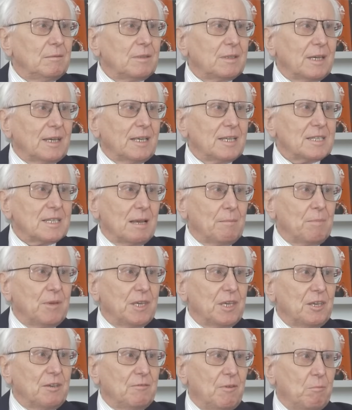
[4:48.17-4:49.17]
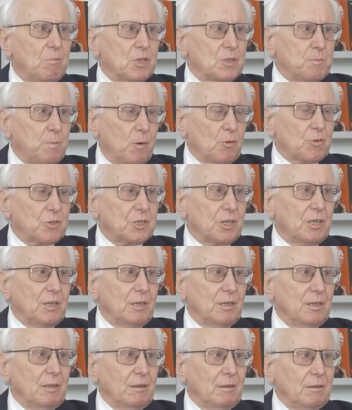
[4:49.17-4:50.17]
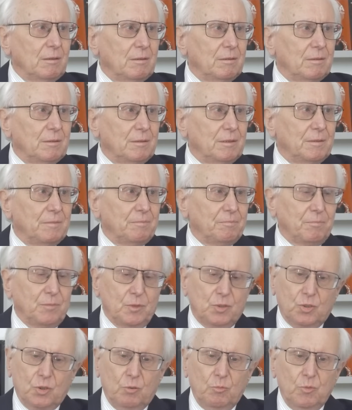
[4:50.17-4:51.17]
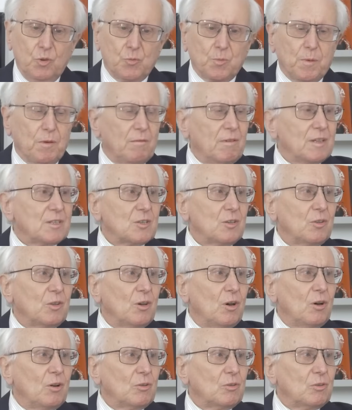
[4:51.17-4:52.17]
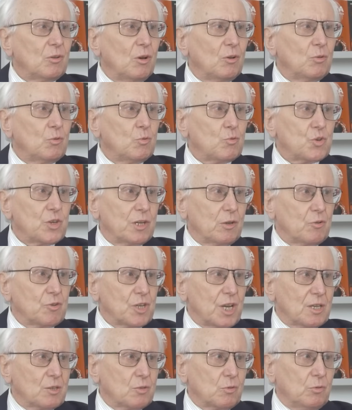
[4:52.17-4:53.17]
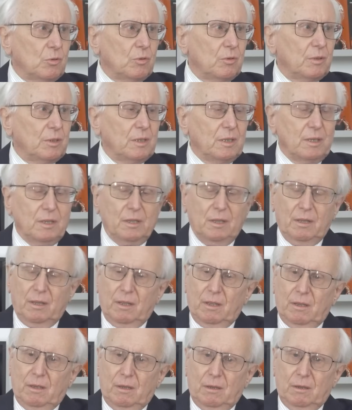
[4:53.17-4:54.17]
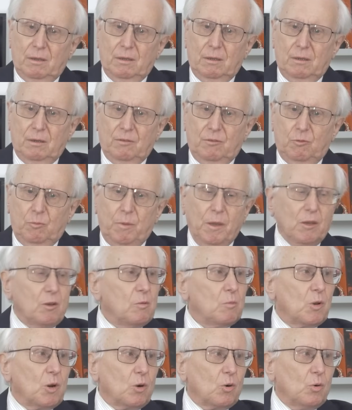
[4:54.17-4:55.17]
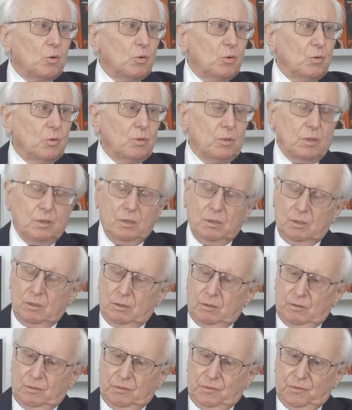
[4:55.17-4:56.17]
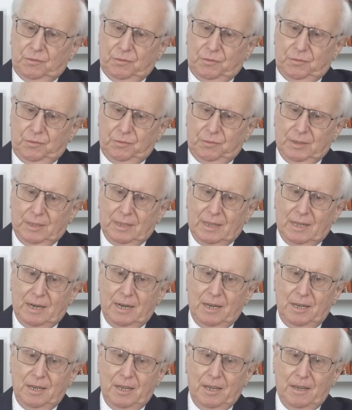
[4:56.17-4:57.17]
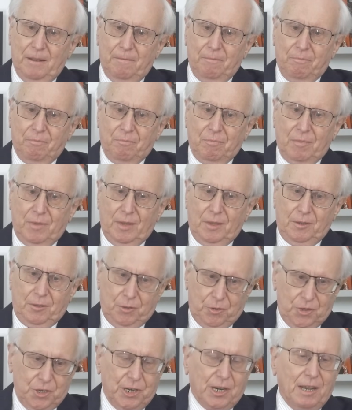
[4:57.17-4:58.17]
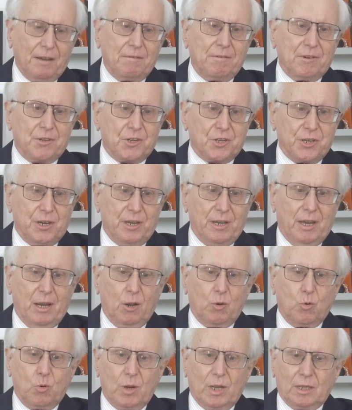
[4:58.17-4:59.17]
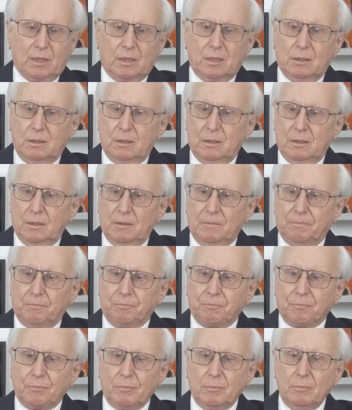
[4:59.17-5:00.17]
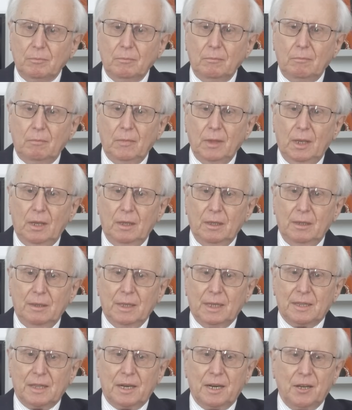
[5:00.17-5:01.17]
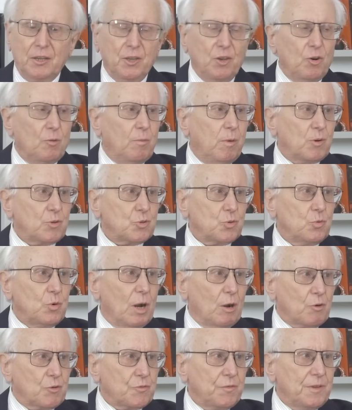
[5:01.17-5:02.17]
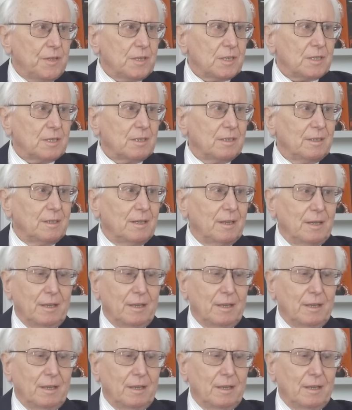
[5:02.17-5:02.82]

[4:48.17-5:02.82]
takie zabiegi wobec Polski są już prowadzone od, od dłuższego czasu. W ubiegłym roku na terenie, co ciekawe, że akurat na terenie obozu Auschwitz,